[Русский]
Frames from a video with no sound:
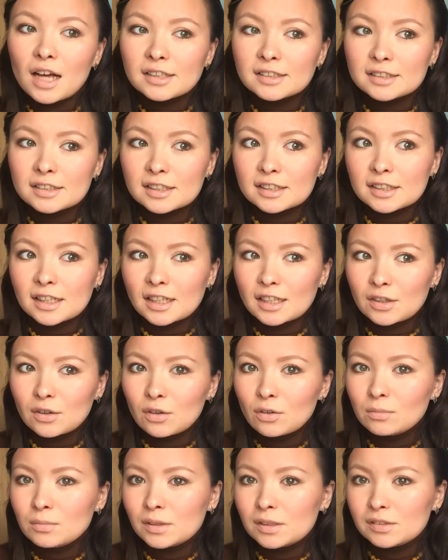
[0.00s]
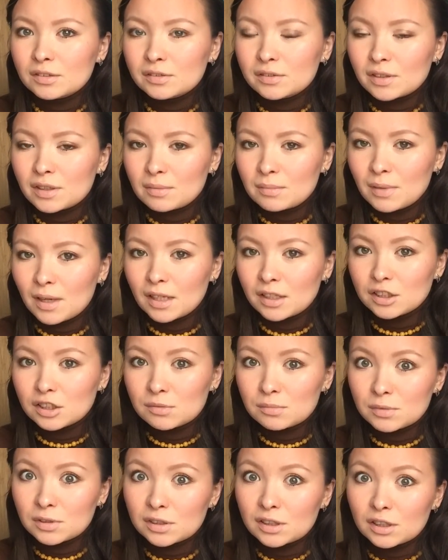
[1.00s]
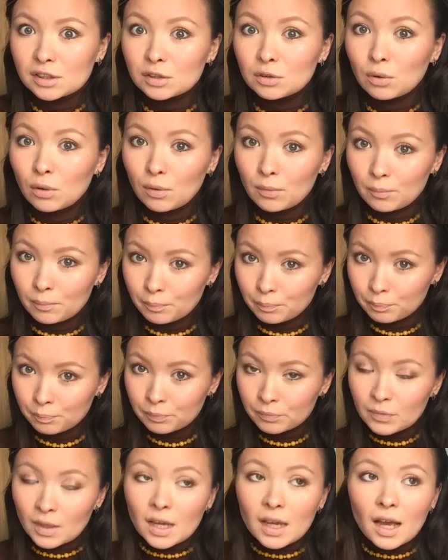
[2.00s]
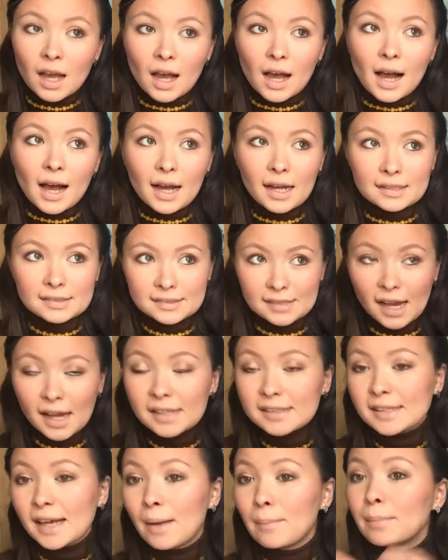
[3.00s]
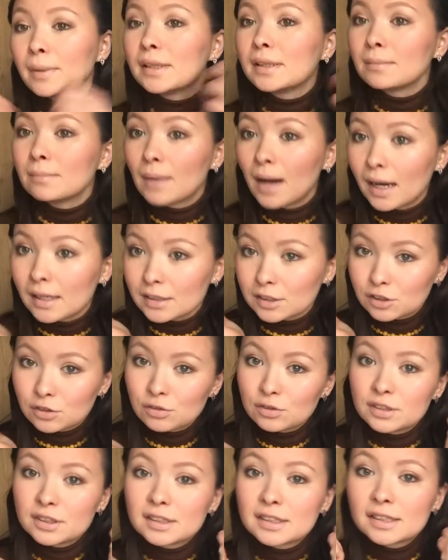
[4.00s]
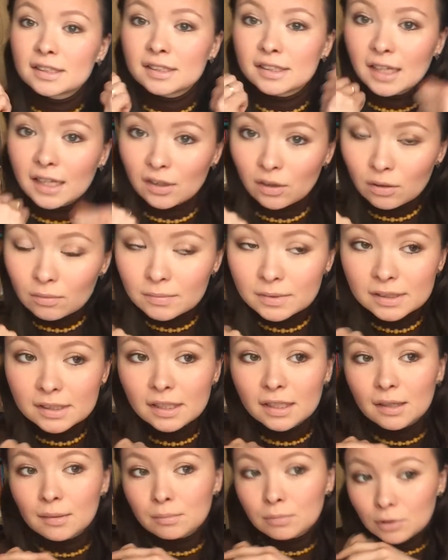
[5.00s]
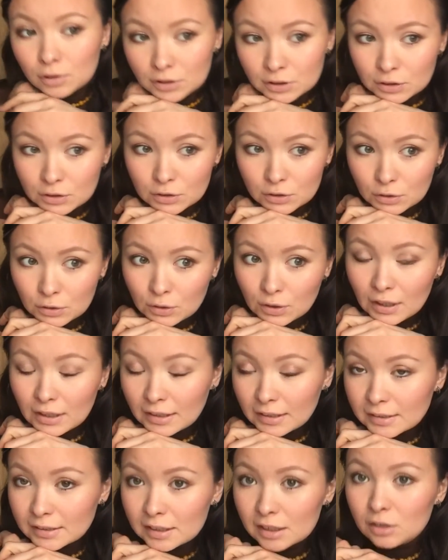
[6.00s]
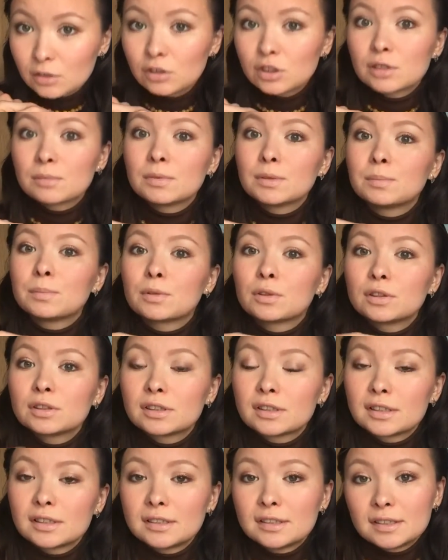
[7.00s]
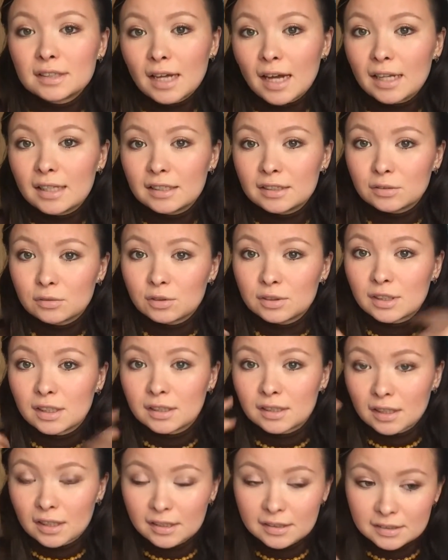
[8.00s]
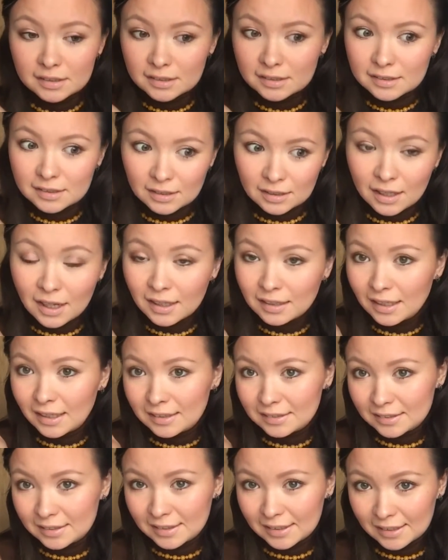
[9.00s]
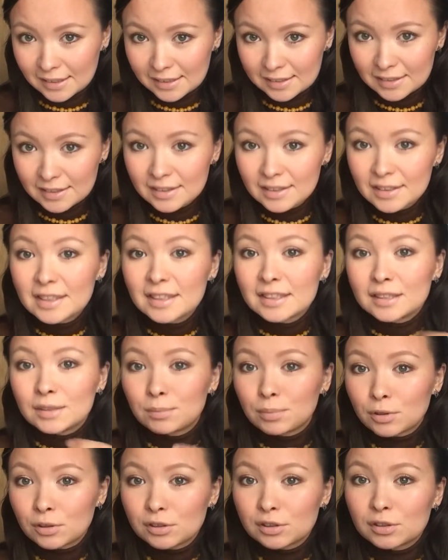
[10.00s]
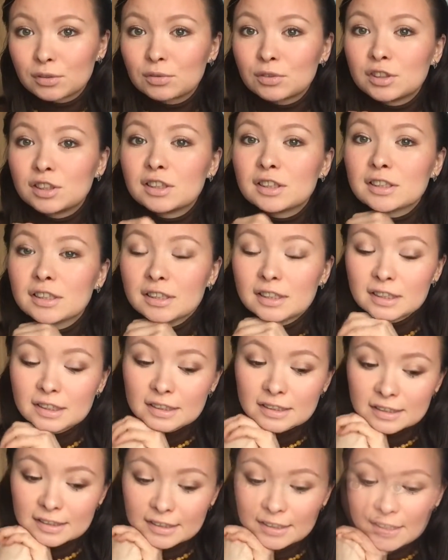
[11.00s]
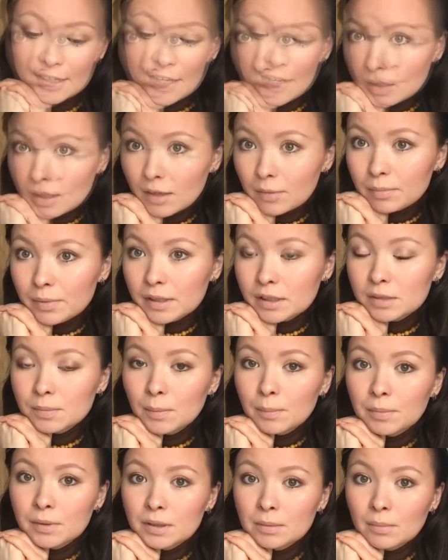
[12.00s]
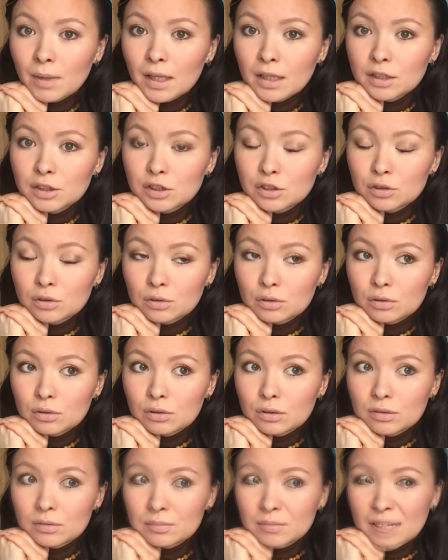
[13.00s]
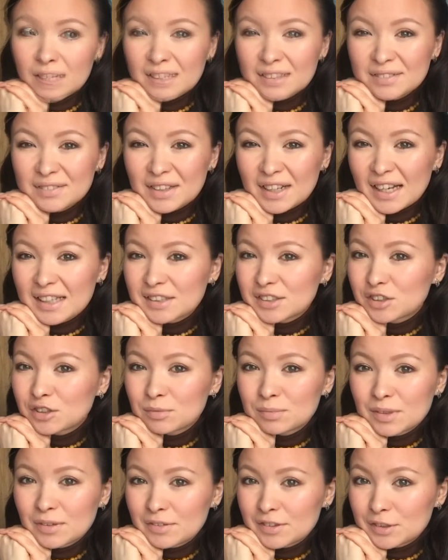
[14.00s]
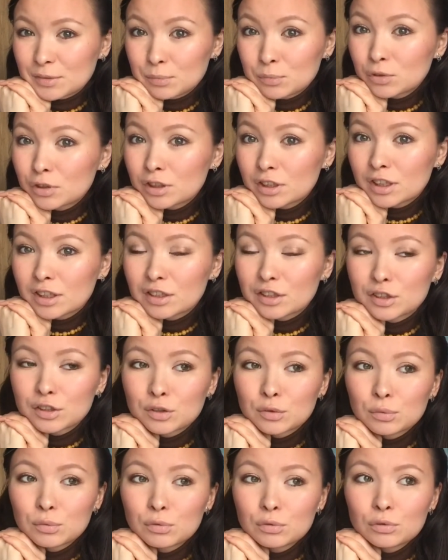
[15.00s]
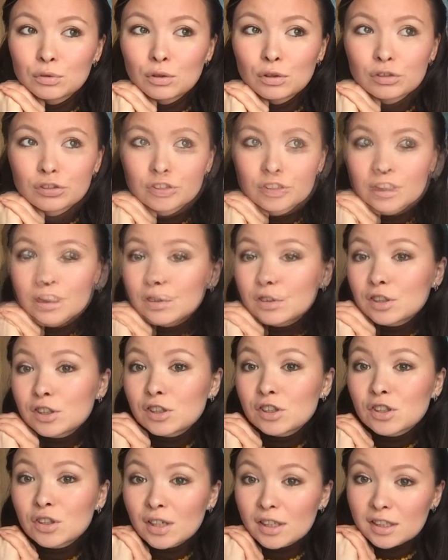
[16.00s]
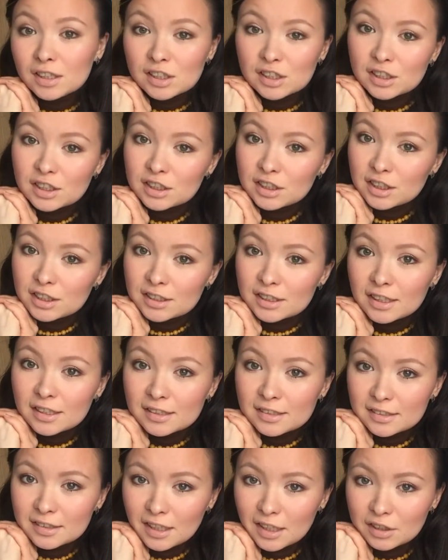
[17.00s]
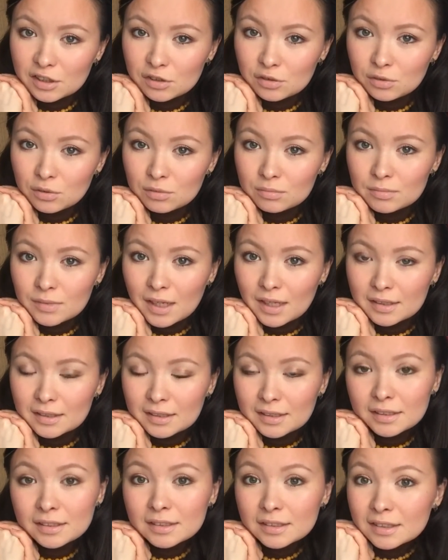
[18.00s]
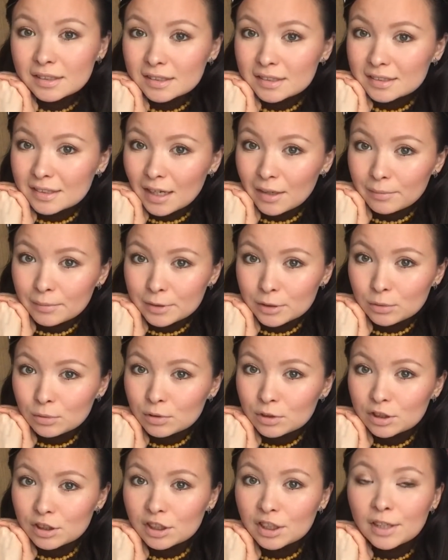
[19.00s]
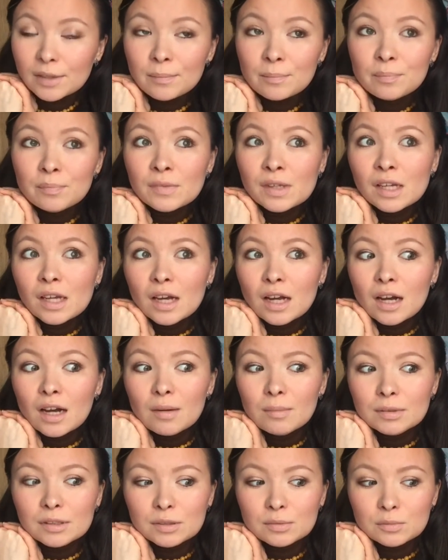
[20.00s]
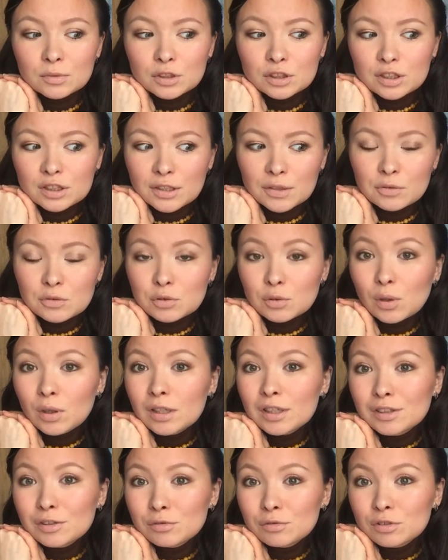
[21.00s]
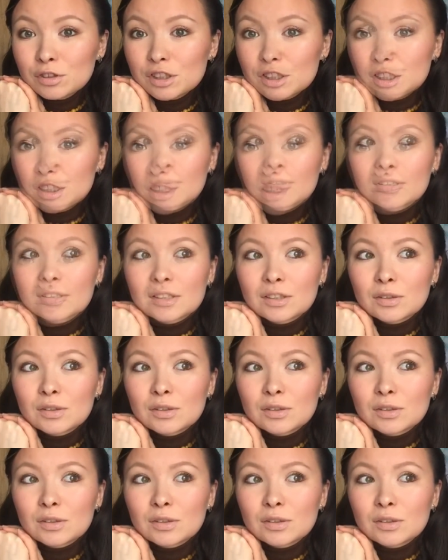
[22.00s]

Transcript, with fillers: секретарем или в сфере менеджмента, но Хотя я понимала, что секретарем, если работать, то голландский должен быть просто идеальный, то есть надо родиться голландкой не просто учить этот язык. Я, в принципе, понимала, что мало вероятно, что меня возьмут на такую должность. Плюс еще я должна честно сказать, что у меня английский не самый лучший, потому что я в школе не учила. Был